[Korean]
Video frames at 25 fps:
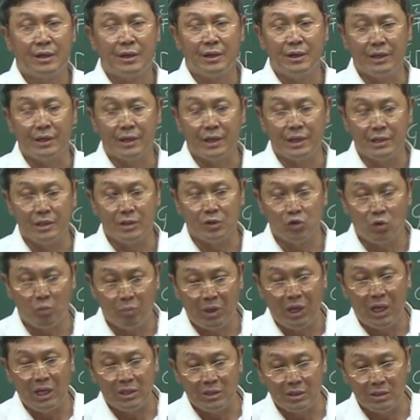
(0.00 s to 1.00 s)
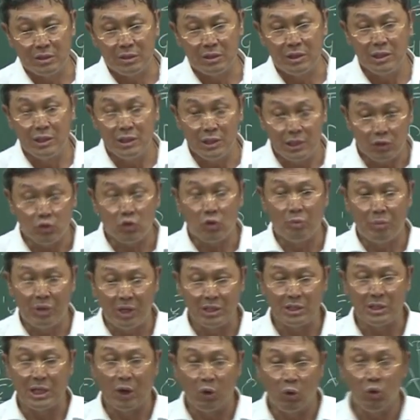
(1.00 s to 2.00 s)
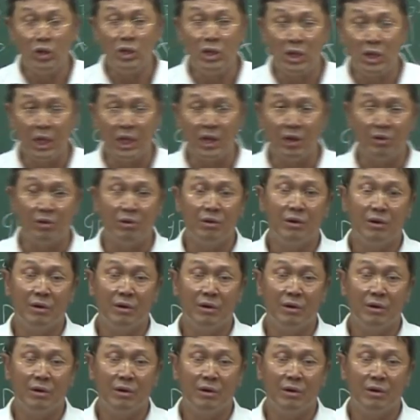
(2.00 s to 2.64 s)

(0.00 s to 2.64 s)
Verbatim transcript: 그러니까 이제 소파에서, 실제 소파에서 자고 있대요.